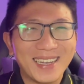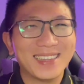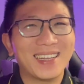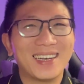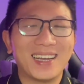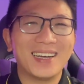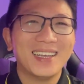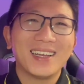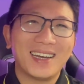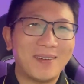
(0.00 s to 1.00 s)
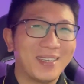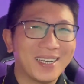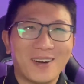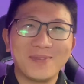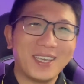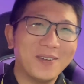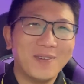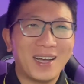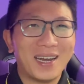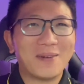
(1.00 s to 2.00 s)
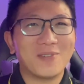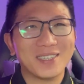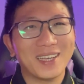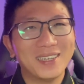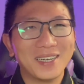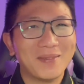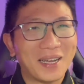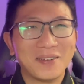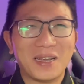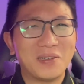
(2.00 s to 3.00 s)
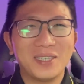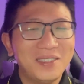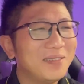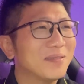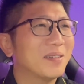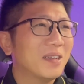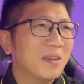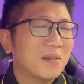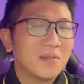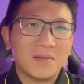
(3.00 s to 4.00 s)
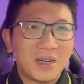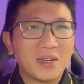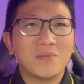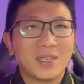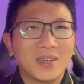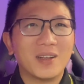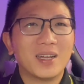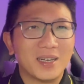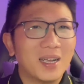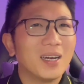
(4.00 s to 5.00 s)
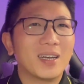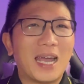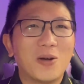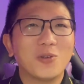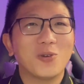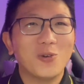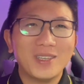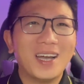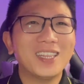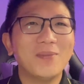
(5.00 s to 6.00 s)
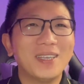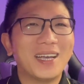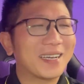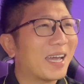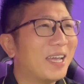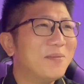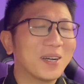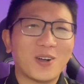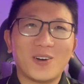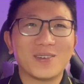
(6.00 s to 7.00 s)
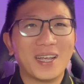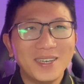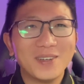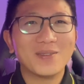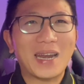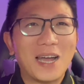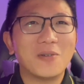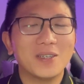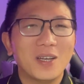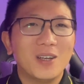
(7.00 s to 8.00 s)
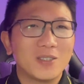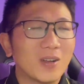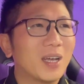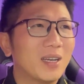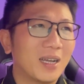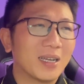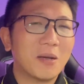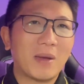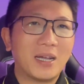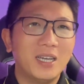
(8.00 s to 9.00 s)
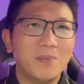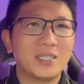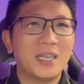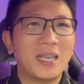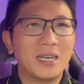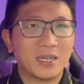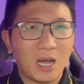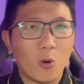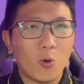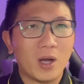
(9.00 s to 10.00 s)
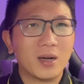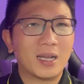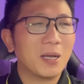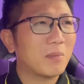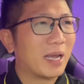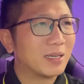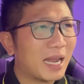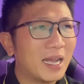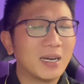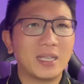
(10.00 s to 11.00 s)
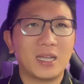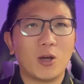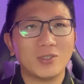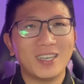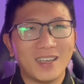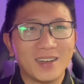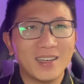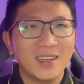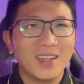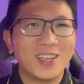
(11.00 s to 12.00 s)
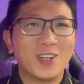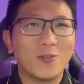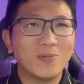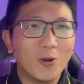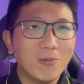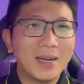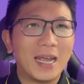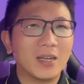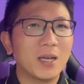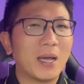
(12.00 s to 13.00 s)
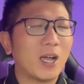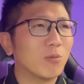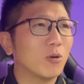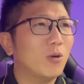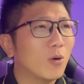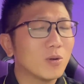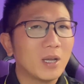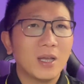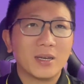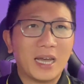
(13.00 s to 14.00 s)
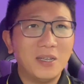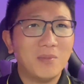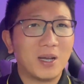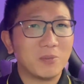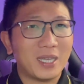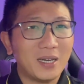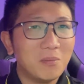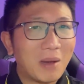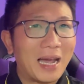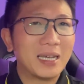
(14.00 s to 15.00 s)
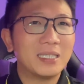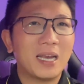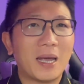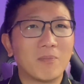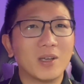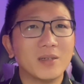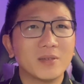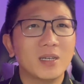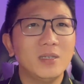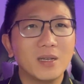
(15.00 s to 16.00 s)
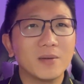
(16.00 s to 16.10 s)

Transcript: thiệt tình là làm nhân công chuyển qua làm vật tư đó các bạn là dính và công trình đó là rất là đau luôn khuôn nhớ tới bây giờ kể mà còn thấy nó đau á cho nên là các bạn khi mà xây nhà lần đầu hoặc là các bạn đang là nhà thầu xây dựng á, thì cũng rút ra được cái bài học của khuôn để mà tránh ba cái sai lầm đó thứ nhất